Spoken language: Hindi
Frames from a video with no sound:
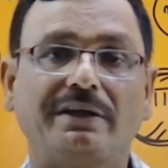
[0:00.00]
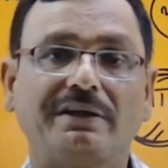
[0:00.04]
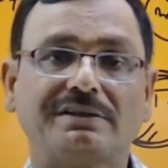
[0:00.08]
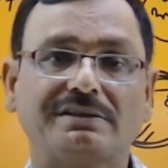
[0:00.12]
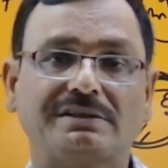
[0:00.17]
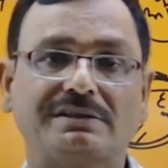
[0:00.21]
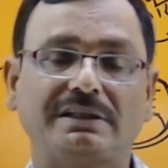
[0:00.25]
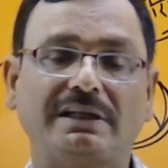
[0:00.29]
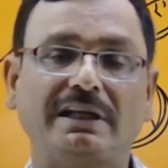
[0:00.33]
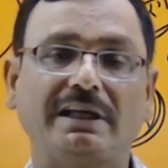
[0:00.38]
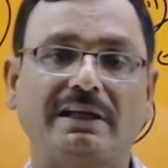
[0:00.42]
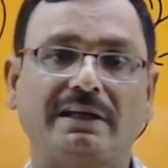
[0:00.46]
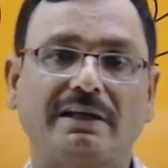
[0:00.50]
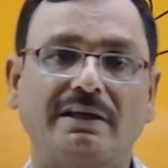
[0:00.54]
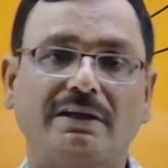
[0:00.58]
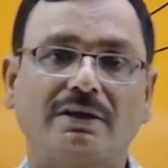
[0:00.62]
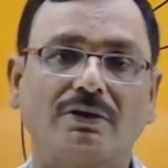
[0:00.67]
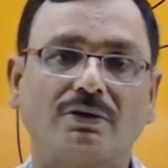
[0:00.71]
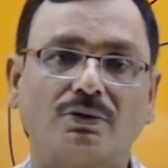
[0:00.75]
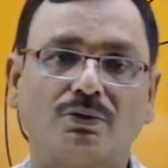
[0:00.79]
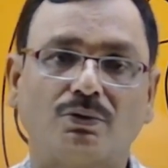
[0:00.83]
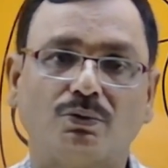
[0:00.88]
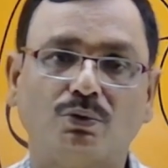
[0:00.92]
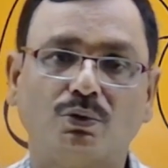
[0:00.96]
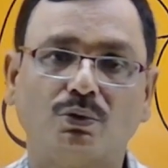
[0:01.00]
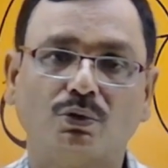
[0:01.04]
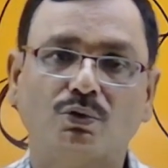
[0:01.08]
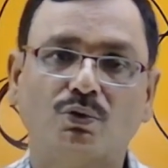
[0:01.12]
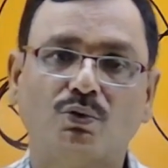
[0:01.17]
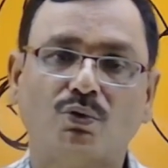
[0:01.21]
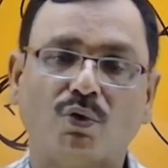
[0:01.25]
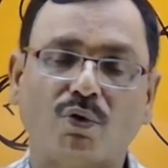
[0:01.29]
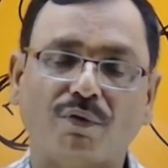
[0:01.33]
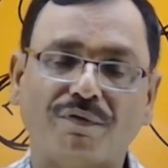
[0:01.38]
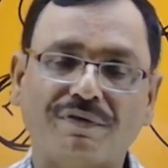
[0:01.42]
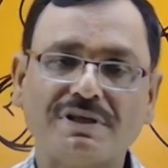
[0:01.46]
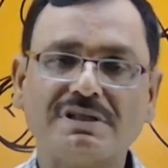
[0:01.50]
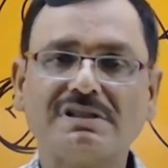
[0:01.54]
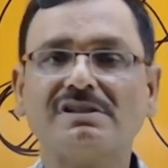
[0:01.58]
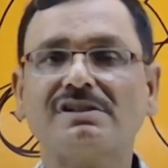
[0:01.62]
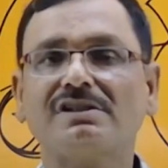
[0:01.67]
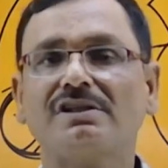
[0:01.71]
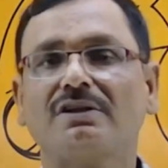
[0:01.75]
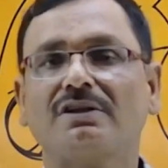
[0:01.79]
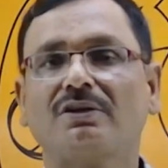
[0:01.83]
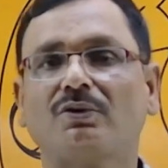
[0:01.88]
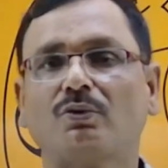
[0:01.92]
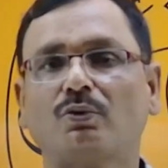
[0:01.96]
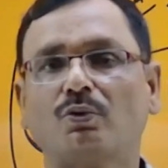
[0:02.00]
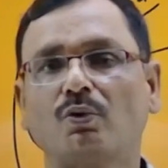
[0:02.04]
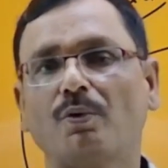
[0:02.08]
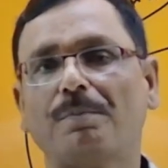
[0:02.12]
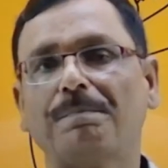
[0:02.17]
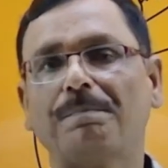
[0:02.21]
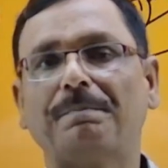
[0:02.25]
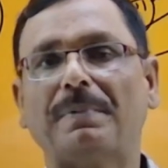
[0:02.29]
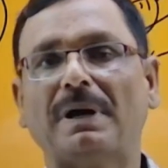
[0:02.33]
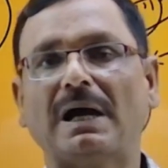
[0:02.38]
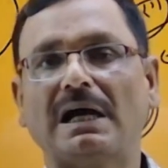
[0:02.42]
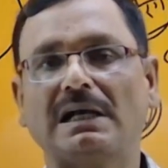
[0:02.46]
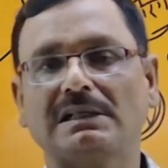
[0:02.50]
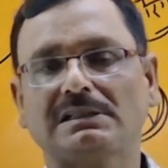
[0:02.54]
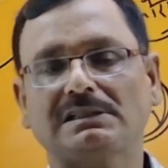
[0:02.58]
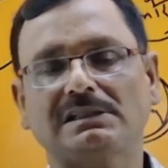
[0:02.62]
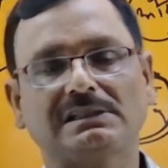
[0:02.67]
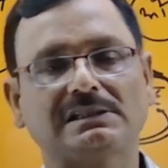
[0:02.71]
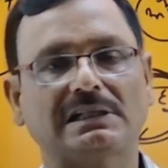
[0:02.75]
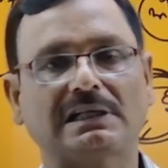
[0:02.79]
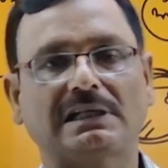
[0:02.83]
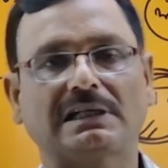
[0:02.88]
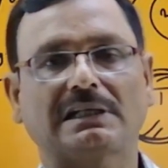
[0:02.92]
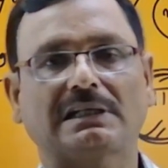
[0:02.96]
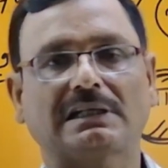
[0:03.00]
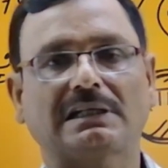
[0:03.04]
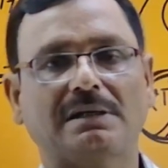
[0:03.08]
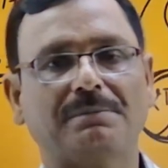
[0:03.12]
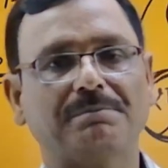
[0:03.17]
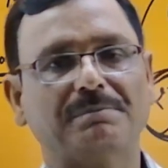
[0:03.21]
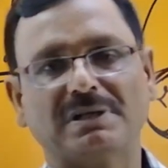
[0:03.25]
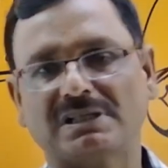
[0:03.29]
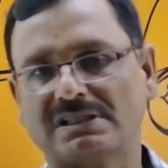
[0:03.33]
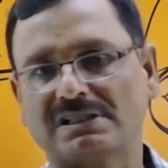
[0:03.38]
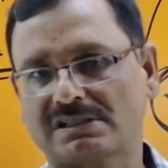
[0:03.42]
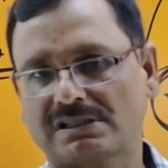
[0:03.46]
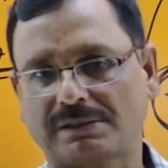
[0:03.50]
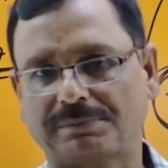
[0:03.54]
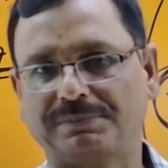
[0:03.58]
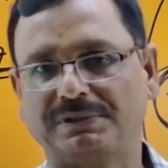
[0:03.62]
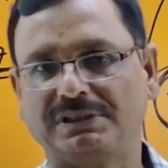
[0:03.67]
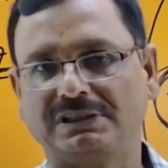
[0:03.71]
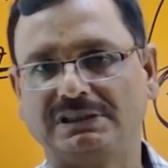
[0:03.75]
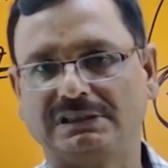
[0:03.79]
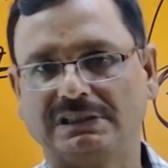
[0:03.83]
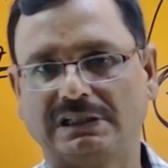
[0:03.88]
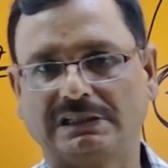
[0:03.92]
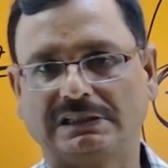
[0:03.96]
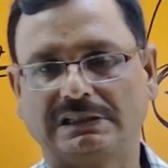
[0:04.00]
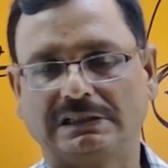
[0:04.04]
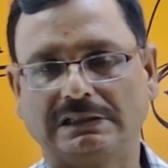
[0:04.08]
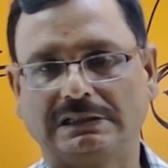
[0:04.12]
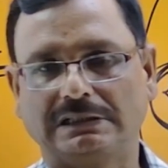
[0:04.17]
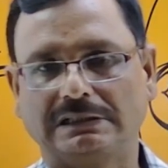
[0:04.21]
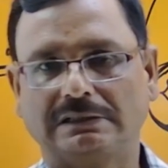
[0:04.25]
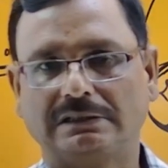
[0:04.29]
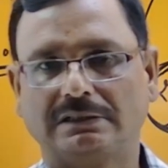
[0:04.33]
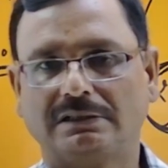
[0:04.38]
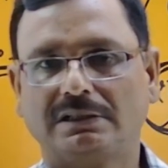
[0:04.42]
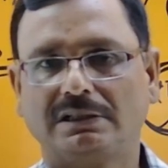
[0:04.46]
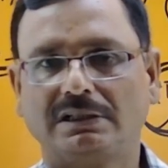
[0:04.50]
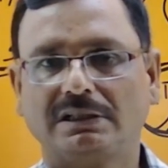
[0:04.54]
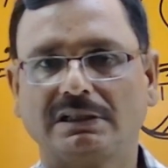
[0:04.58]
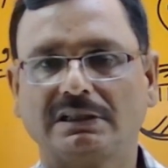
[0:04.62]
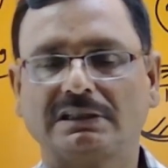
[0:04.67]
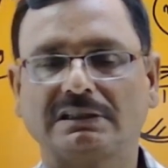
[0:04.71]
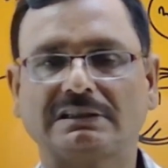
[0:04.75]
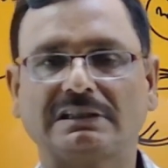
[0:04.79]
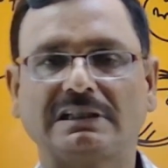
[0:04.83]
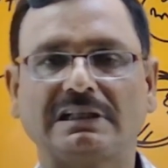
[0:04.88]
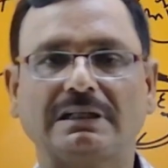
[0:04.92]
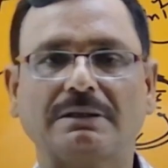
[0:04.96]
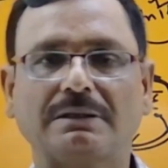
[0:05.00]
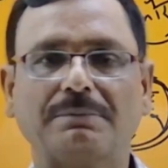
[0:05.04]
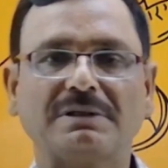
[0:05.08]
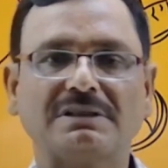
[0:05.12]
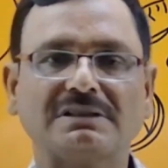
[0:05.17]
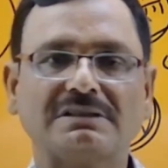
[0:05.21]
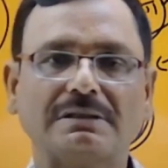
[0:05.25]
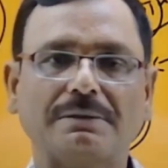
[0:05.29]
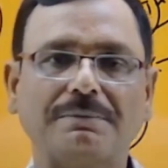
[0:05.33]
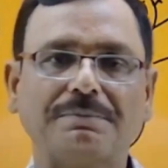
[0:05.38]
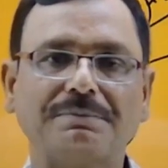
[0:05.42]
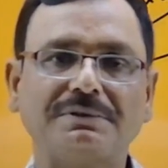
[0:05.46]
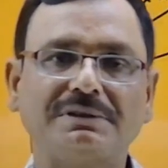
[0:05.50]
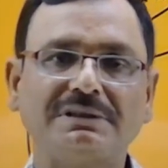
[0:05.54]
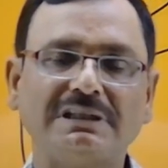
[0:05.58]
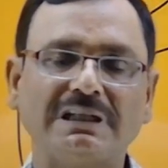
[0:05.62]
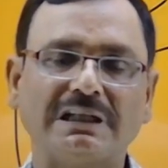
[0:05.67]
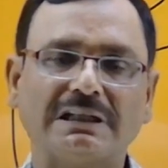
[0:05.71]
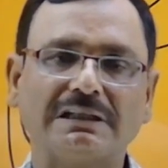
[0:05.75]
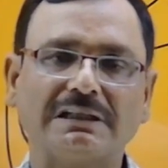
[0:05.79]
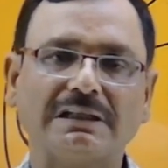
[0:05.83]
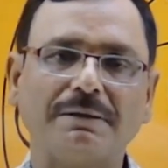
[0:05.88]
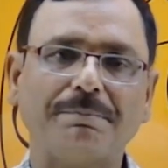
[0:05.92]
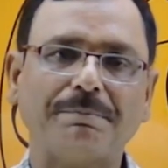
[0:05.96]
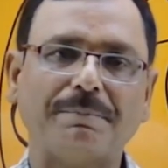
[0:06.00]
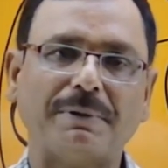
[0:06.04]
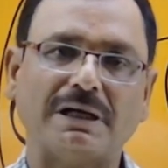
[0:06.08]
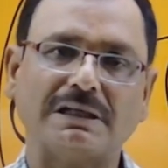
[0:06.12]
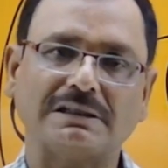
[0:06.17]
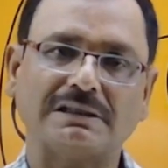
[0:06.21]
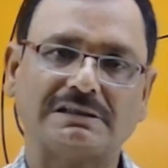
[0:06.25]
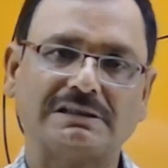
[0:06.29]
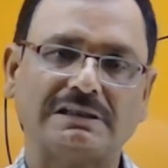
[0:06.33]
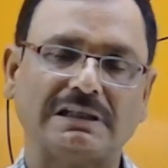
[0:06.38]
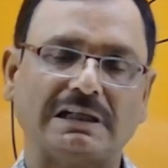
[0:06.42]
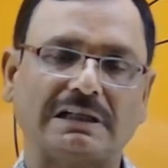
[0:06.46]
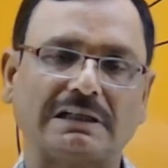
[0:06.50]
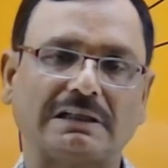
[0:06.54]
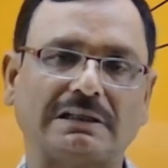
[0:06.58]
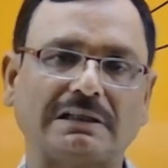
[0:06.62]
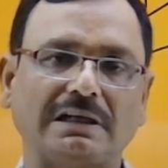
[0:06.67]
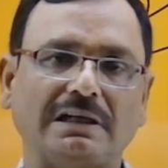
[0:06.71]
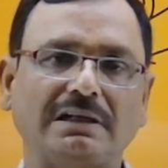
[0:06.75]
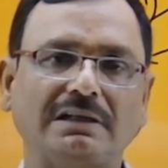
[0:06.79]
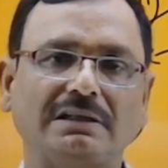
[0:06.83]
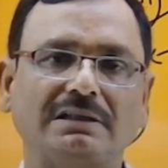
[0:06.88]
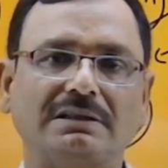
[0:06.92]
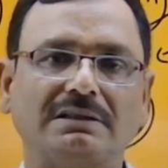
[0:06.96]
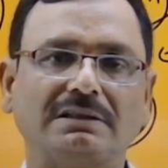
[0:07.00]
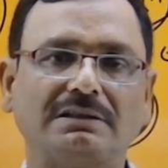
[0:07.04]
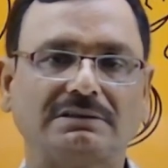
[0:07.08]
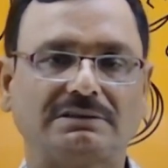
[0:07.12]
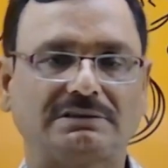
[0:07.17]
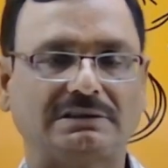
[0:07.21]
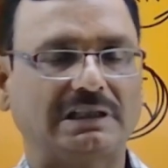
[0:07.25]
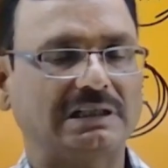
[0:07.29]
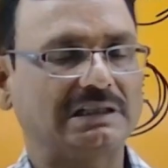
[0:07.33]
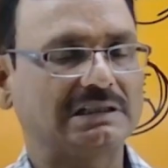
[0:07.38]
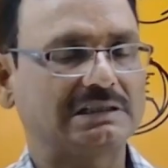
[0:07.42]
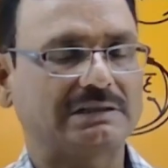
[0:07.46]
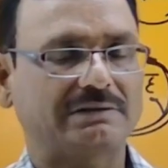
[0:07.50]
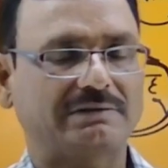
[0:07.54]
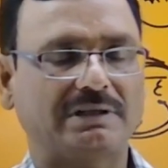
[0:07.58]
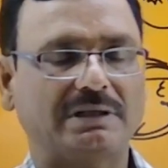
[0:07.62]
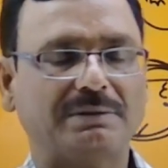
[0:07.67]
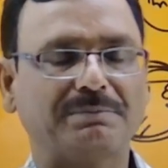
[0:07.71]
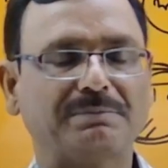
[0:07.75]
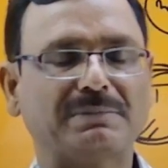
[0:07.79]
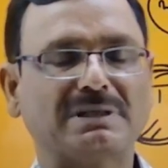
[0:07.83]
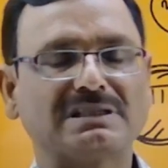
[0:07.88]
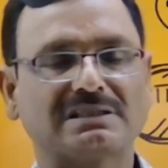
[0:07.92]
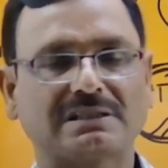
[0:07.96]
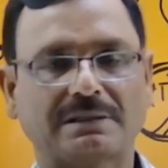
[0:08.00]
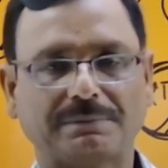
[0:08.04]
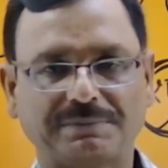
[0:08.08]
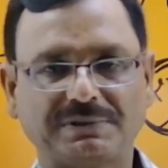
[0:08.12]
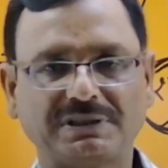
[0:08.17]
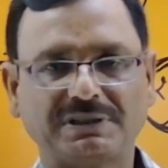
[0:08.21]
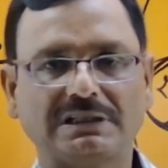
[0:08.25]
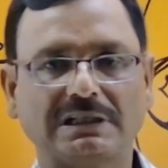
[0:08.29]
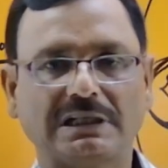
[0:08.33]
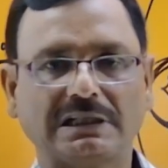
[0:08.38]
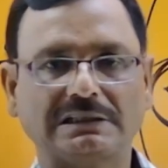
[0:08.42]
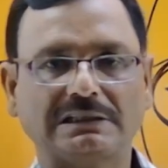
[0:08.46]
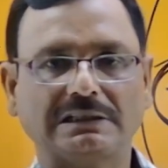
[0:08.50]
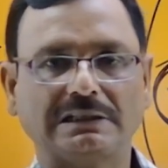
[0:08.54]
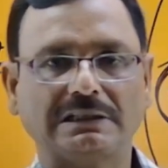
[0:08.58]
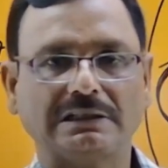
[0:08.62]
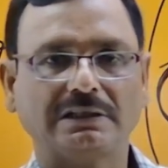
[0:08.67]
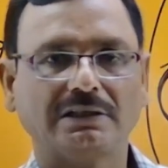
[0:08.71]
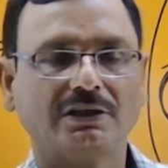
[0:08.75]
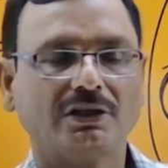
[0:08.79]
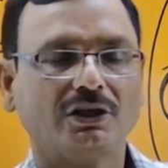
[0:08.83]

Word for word: इसने गुरु गोविंद सिंह को 5000 का मनसब दिया था कितने का मनसब दिया था 5000 का दस और मनसब दिया था